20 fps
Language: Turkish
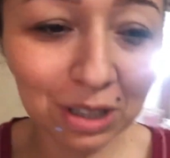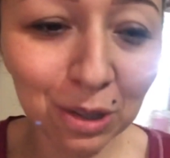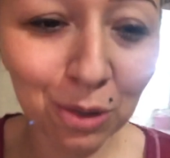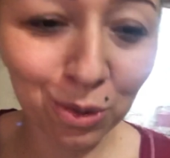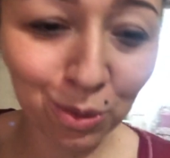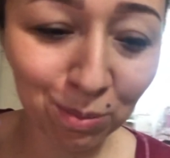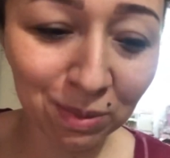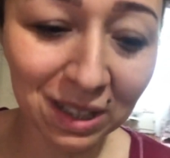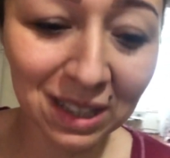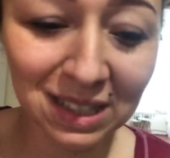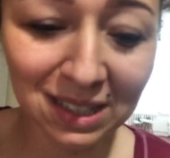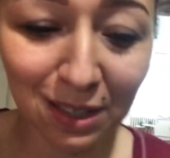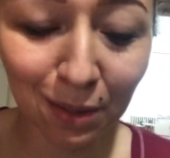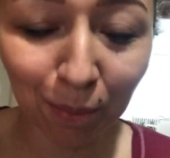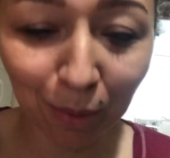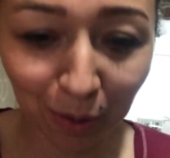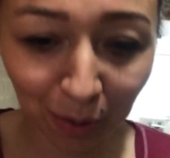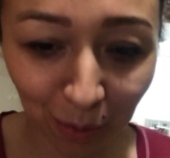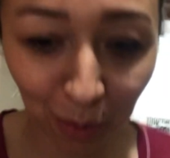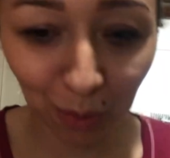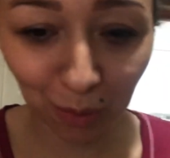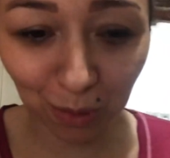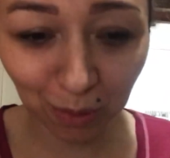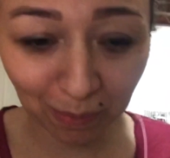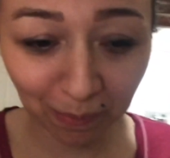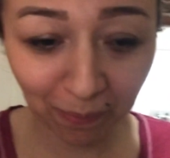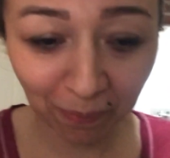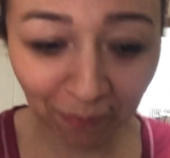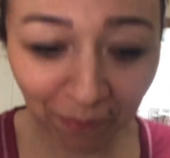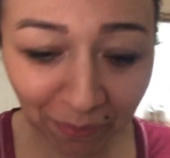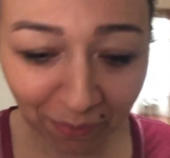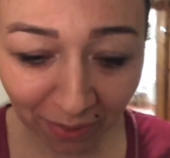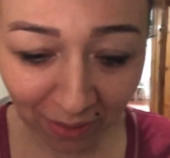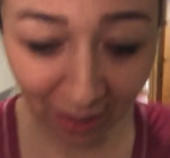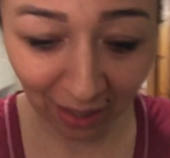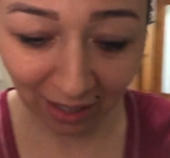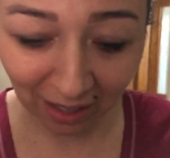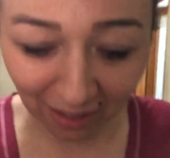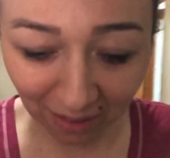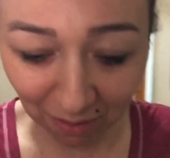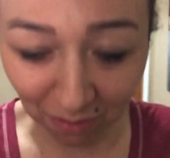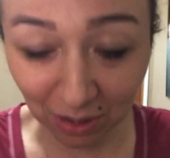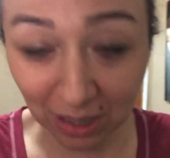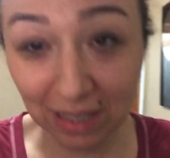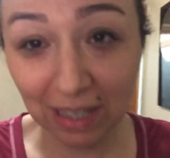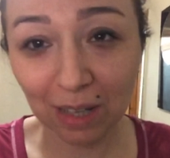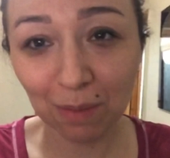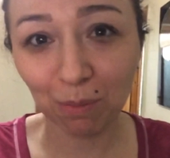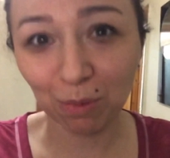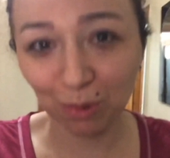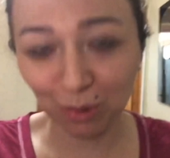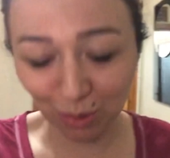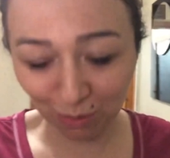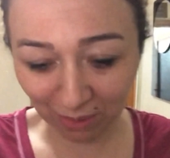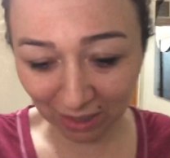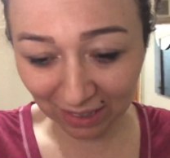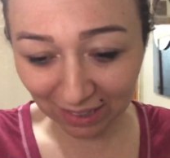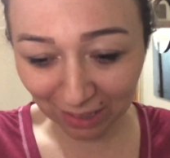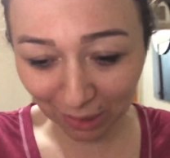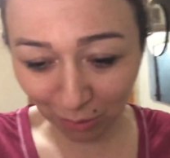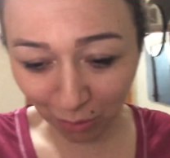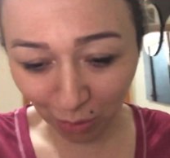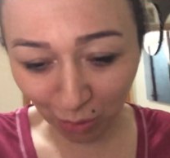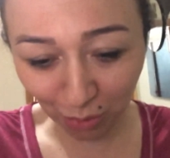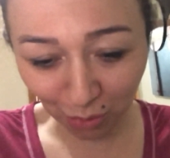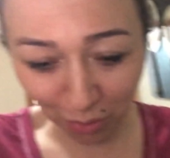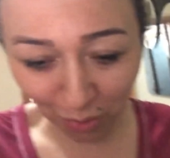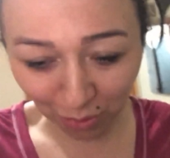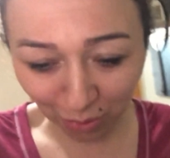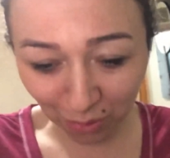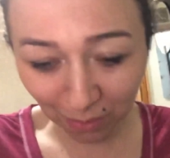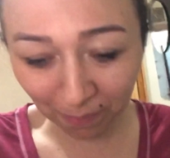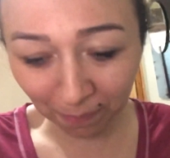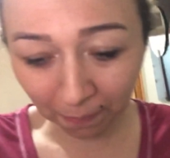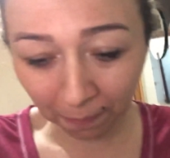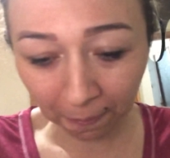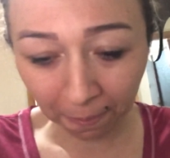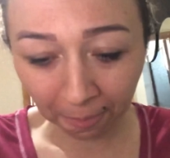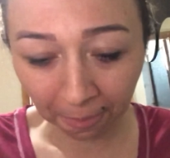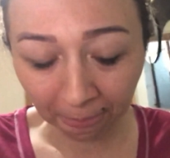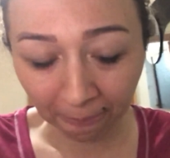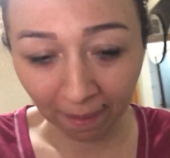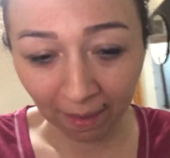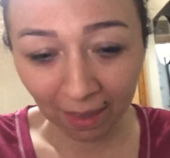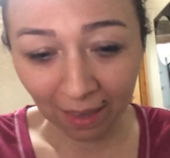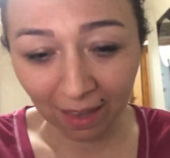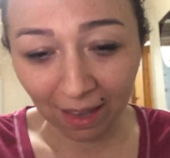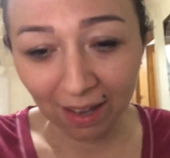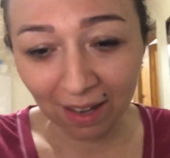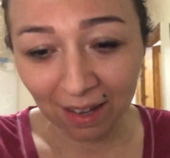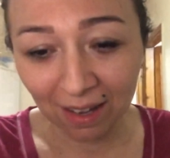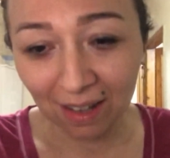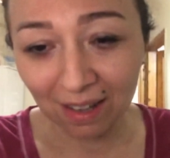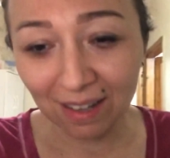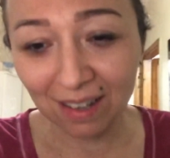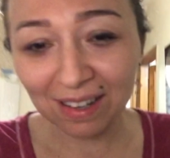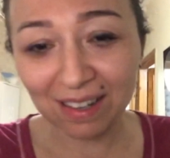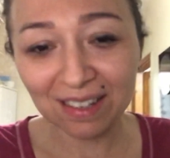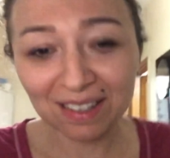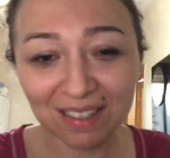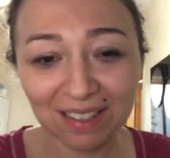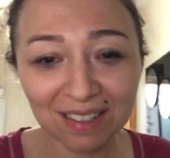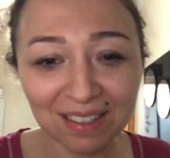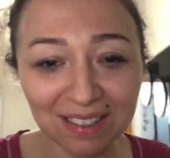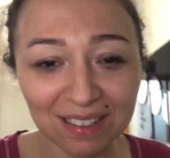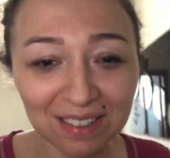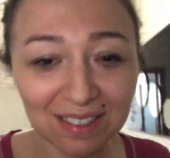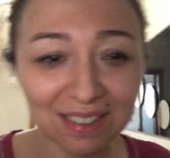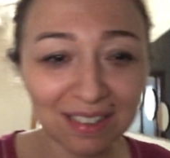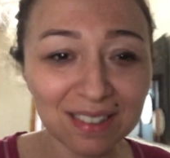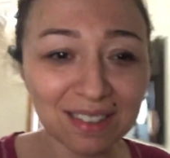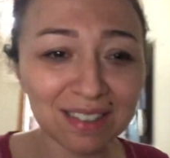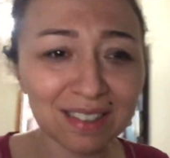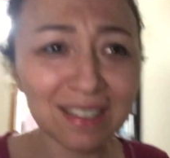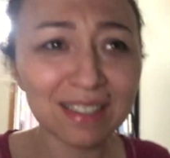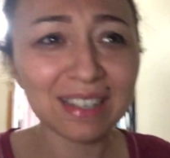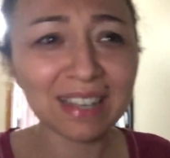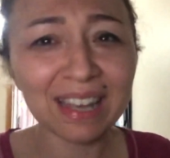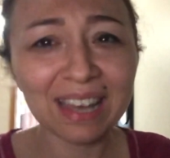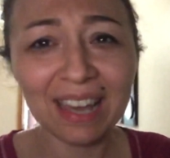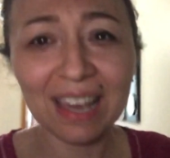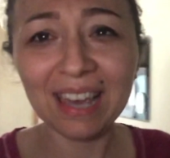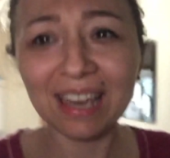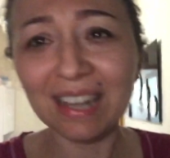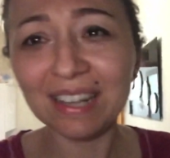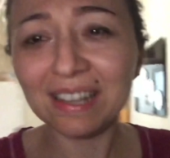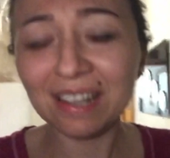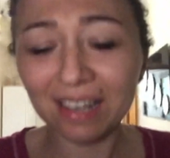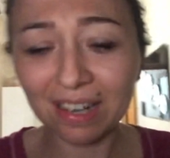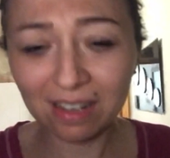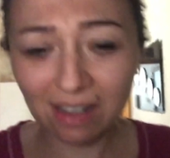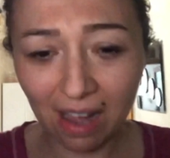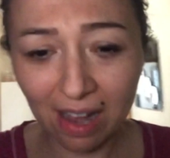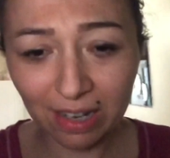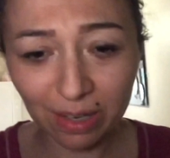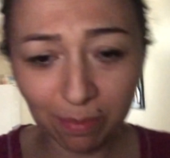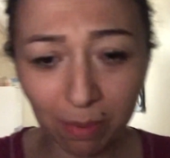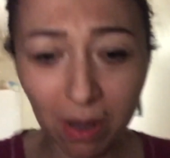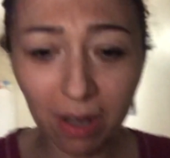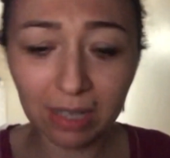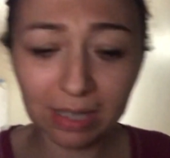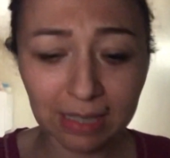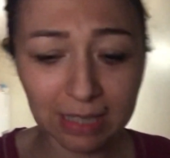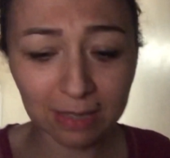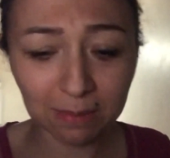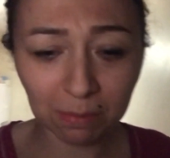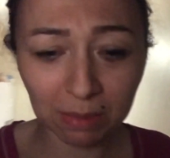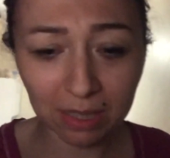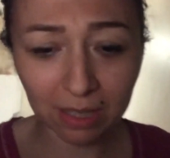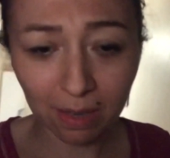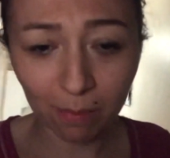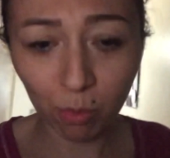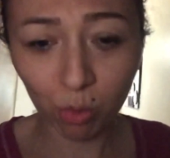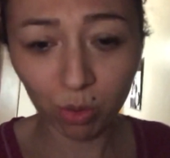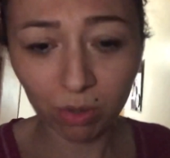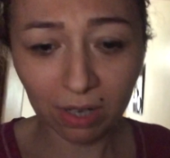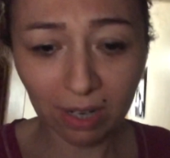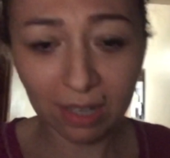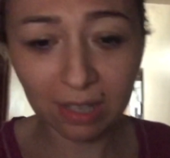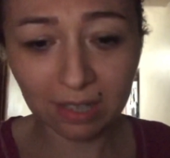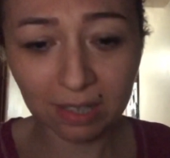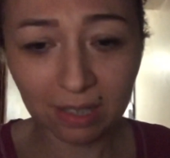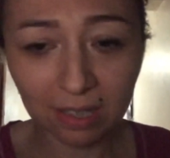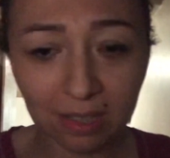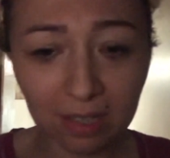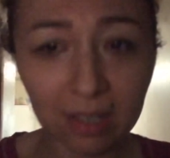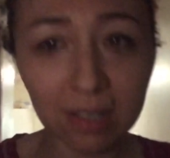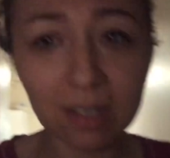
yorumlarınıza bakıyordum. Fırsat bulduğum an direkt okuyorum. Ee, HD galiba ismi tam olarak